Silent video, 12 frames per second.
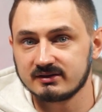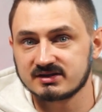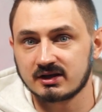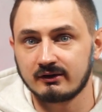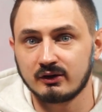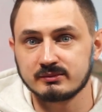в
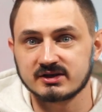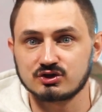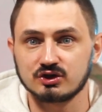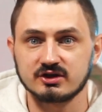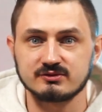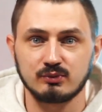основном за
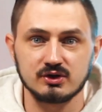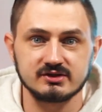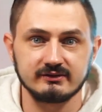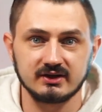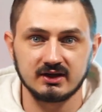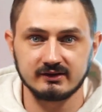счет
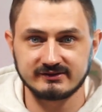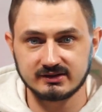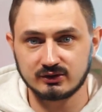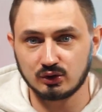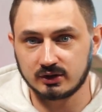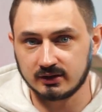использования
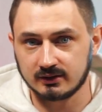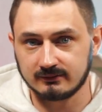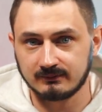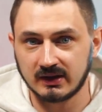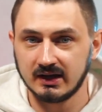NFT токенов.